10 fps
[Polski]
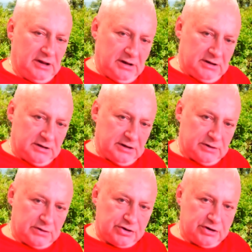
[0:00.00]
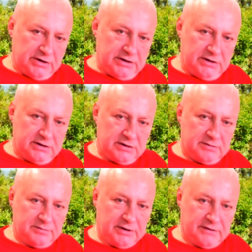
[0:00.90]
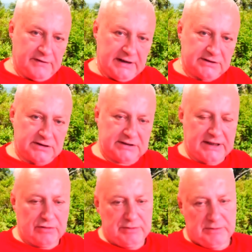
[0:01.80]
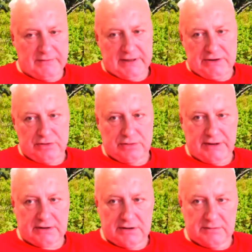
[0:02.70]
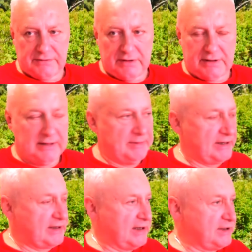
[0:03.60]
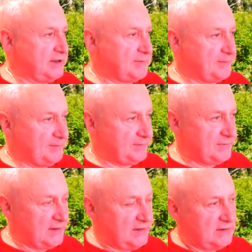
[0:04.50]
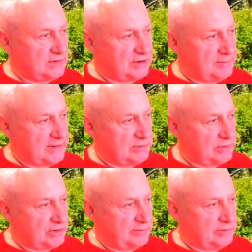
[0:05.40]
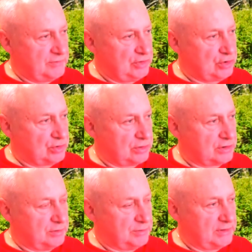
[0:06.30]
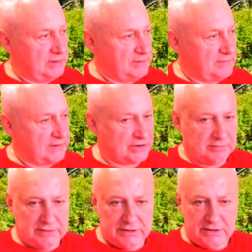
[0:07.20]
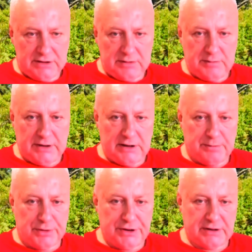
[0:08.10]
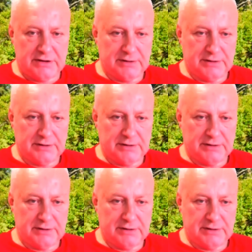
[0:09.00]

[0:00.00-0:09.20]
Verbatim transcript: Dołożyli po dwa, Zostały im dwa. I tu jak to mówią Amerykanie, trzeba złożyć, zmówić krótką modlitwę, żeby mieli po jednym.